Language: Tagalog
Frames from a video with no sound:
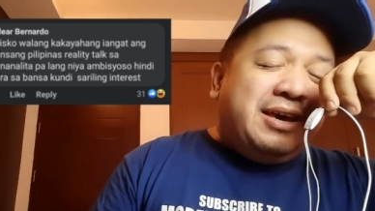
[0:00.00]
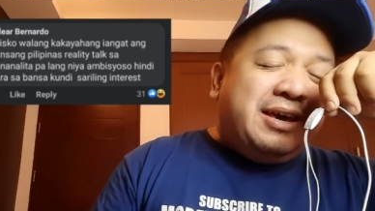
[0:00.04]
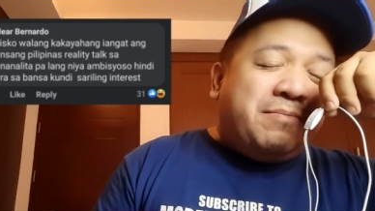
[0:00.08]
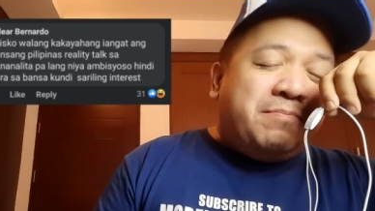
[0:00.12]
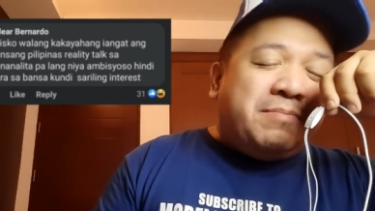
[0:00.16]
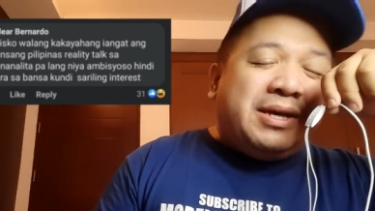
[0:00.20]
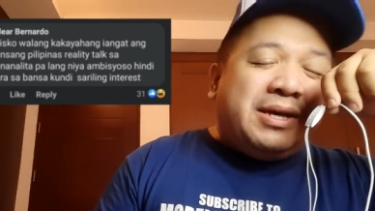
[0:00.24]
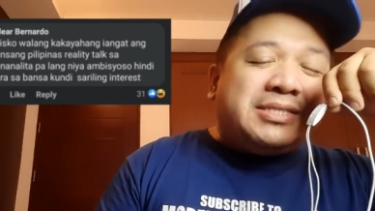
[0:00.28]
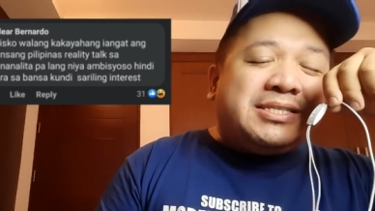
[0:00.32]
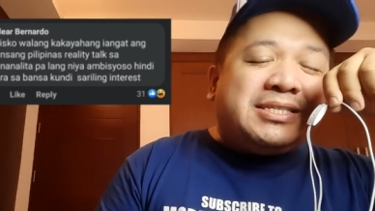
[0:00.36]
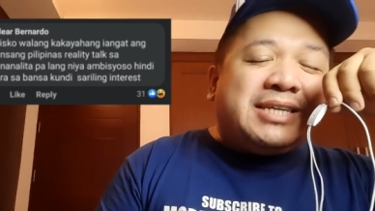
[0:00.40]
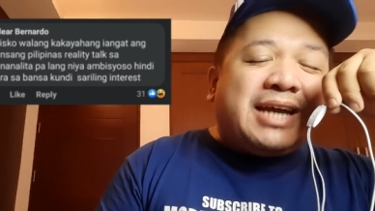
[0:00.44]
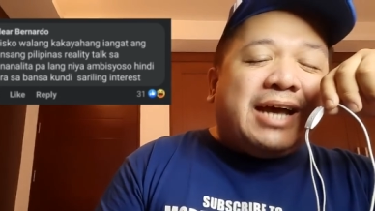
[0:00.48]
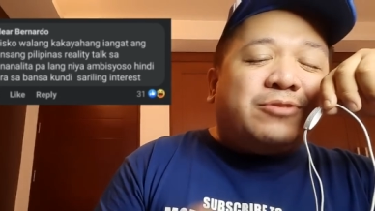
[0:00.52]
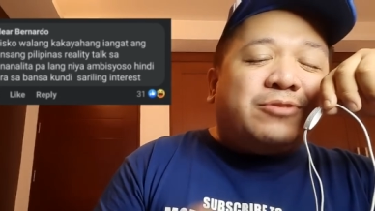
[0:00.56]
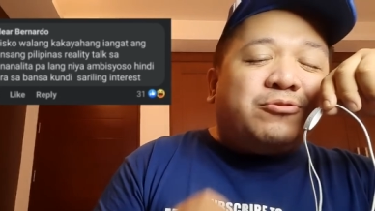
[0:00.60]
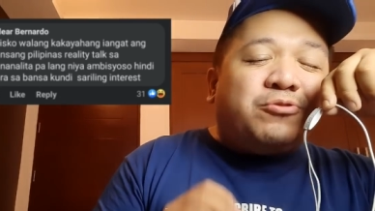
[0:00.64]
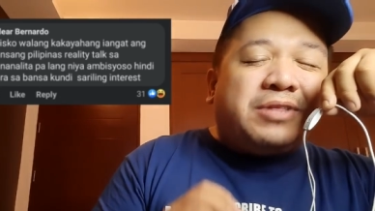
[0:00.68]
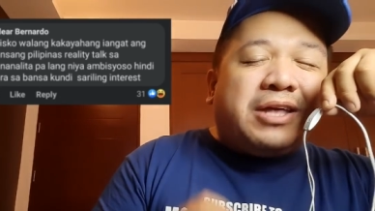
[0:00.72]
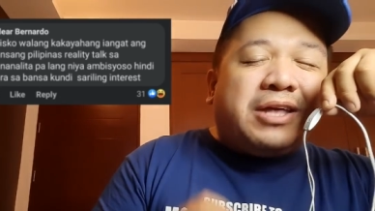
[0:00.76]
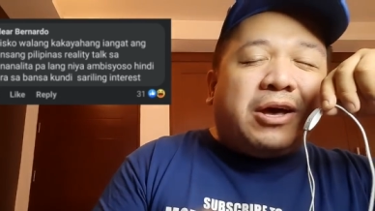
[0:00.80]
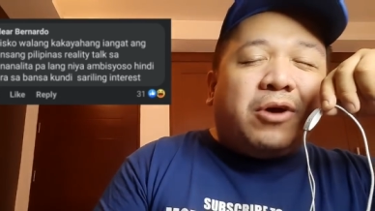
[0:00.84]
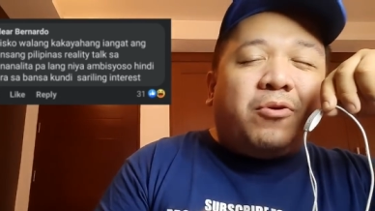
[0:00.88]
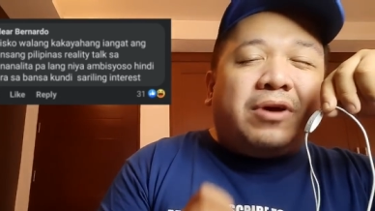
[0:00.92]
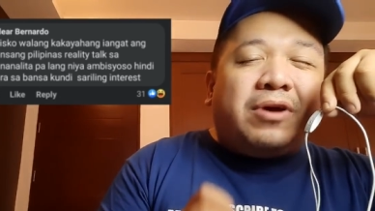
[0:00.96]
Masyado
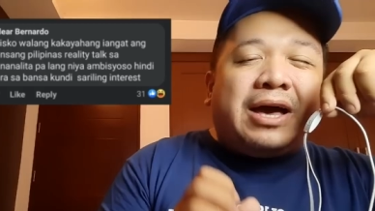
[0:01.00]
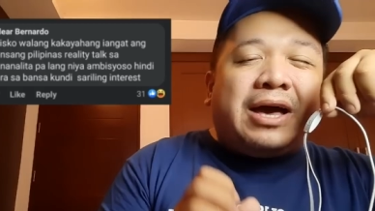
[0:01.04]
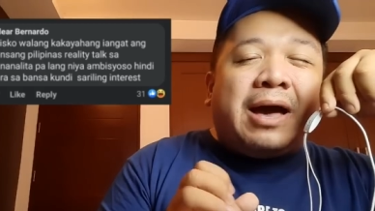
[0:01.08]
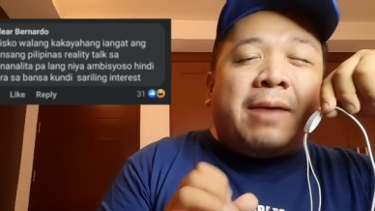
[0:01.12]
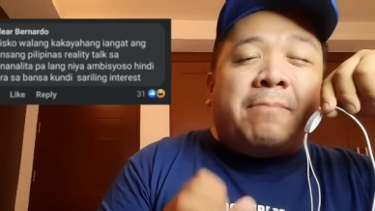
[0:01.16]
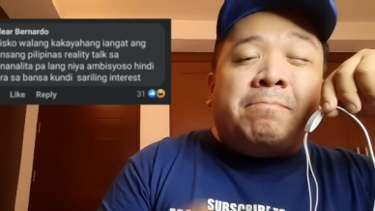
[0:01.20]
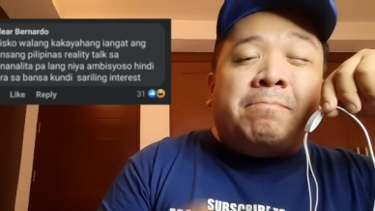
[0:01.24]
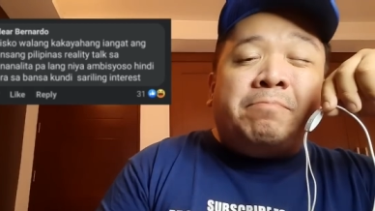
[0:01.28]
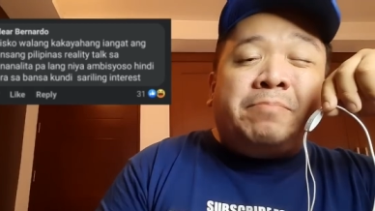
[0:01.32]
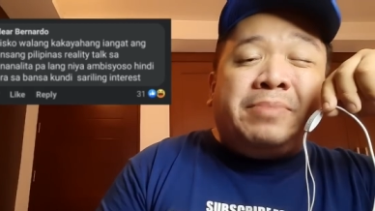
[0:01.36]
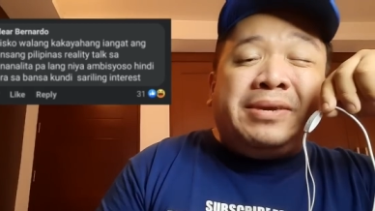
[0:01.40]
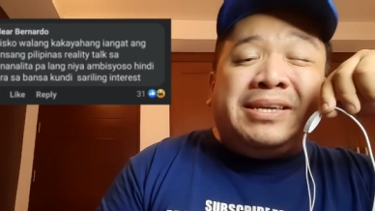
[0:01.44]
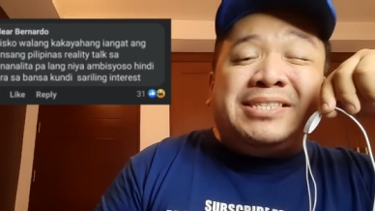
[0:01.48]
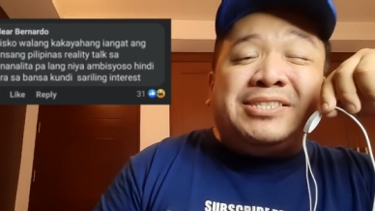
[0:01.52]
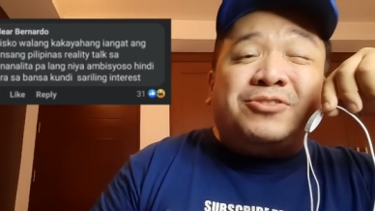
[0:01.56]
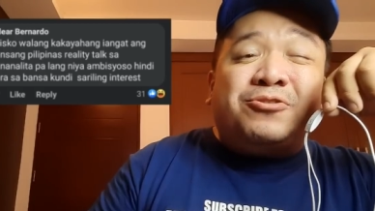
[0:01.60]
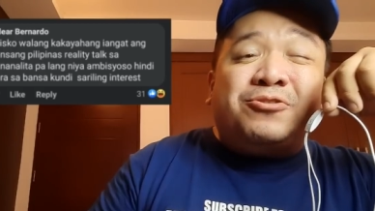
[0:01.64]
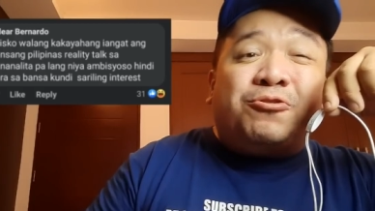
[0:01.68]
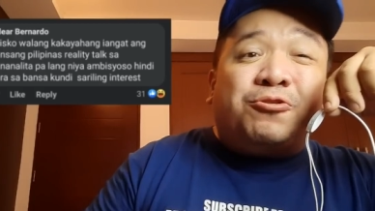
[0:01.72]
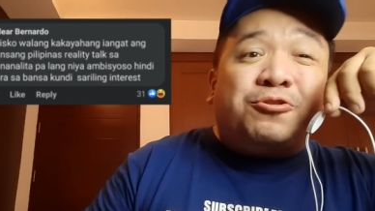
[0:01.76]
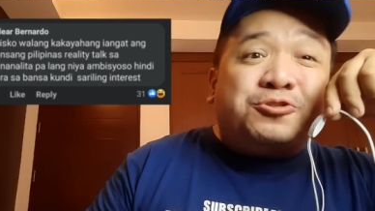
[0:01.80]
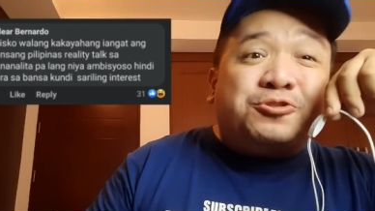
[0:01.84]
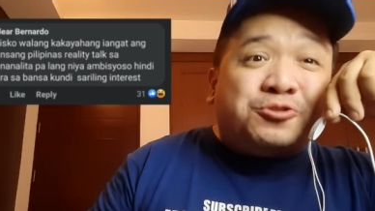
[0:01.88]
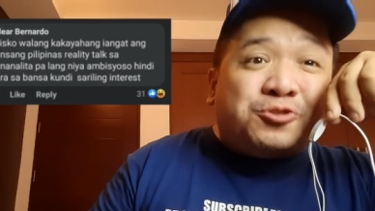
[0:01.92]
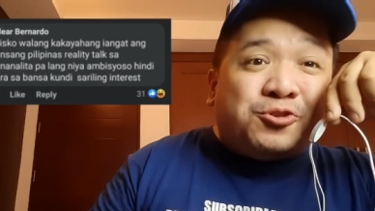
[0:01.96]
daw
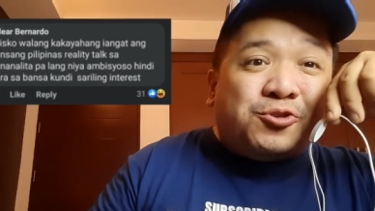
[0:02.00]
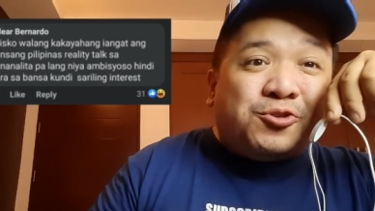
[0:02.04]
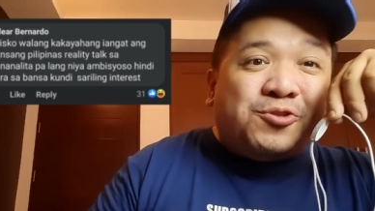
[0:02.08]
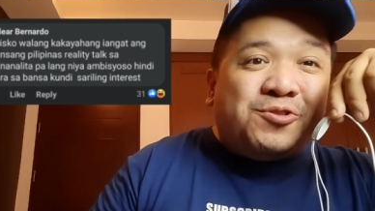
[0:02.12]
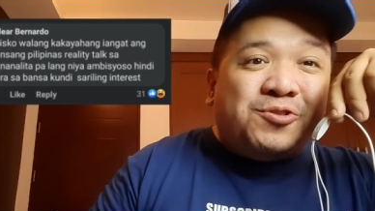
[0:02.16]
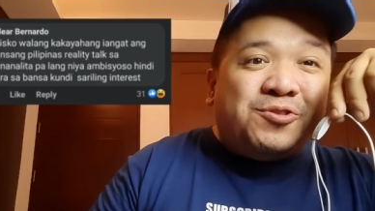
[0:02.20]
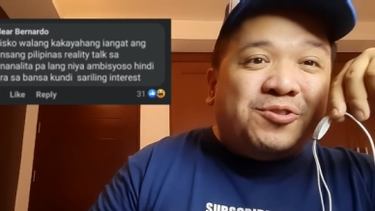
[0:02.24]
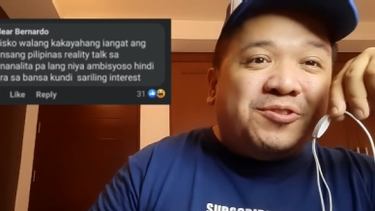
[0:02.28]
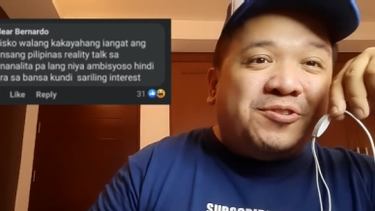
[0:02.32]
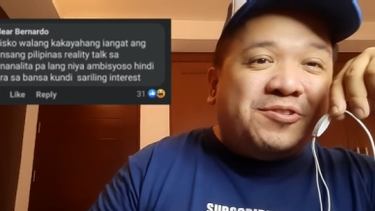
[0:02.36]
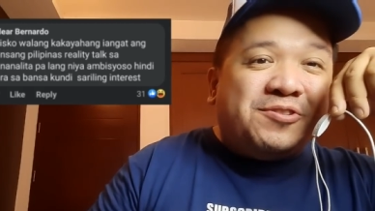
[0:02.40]
ambisyoso.